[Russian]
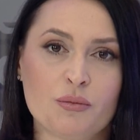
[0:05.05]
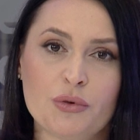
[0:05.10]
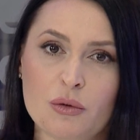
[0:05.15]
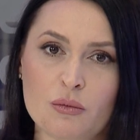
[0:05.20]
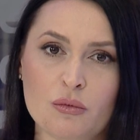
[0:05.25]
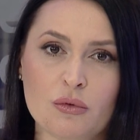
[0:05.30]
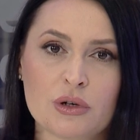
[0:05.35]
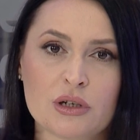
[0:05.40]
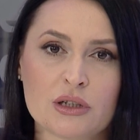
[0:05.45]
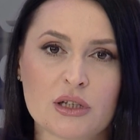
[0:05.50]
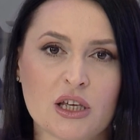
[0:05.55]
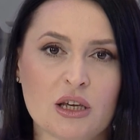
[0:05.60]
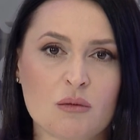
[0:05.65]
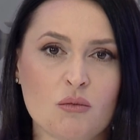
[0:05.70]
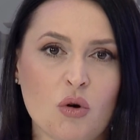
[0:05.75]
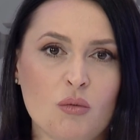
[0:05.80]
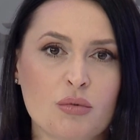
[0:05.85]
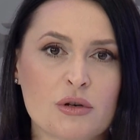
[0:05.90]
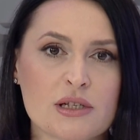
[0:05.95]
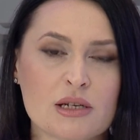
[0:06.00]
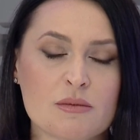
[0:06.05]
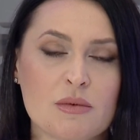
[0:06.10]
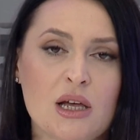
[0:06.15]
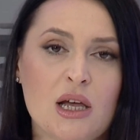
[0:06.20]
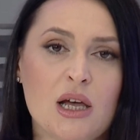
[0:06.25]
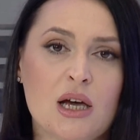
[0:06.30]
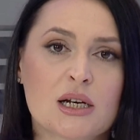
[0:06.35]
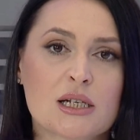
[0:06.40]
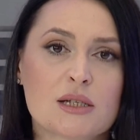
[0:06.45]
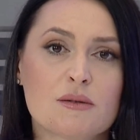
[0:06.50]
В Приморье таким образом
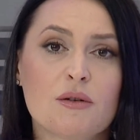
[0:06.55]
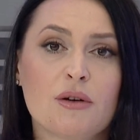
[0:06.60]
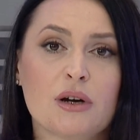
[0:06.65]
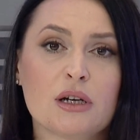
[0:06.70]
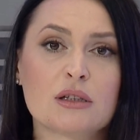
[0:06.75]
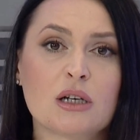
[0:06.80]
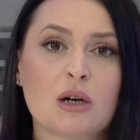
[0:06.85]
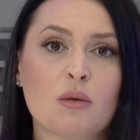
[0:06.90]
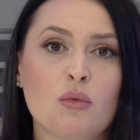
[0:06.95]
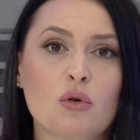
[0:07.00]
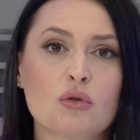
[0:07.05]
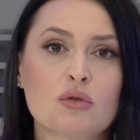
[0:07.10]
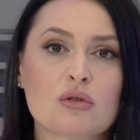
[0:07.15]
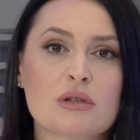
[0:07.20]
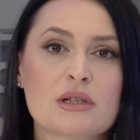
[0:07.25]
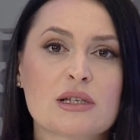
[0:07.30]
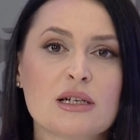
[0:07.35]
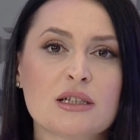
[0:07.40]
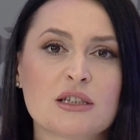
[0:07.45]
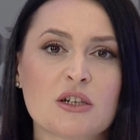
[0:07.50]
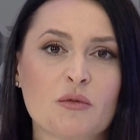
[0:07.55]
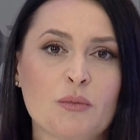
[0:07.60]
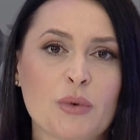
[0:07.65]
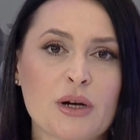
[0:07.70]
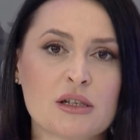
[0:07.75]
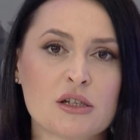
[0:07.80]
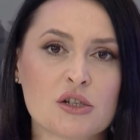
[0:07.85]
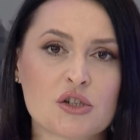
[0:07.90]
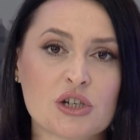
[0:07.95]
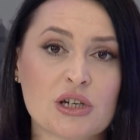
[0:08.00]
развивает работу центров
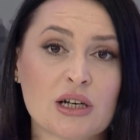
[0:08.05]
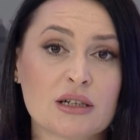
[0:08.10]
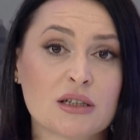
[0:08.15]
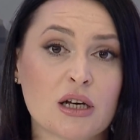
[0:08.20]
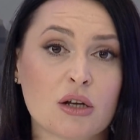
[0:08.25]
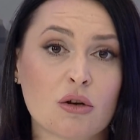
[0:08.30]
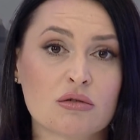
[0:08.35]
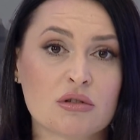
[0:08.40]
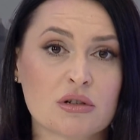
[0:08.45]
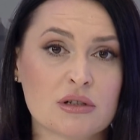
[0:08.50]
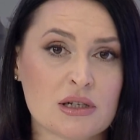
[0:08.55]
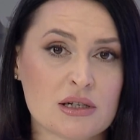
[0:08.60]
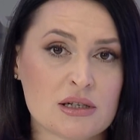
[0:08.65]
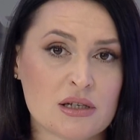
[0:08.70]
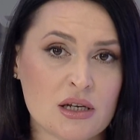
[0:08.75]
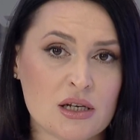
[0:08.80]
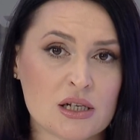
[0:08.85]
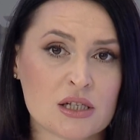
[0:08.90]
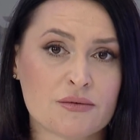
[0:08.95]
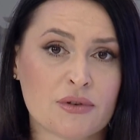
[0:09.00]
поддержки одаренных детей,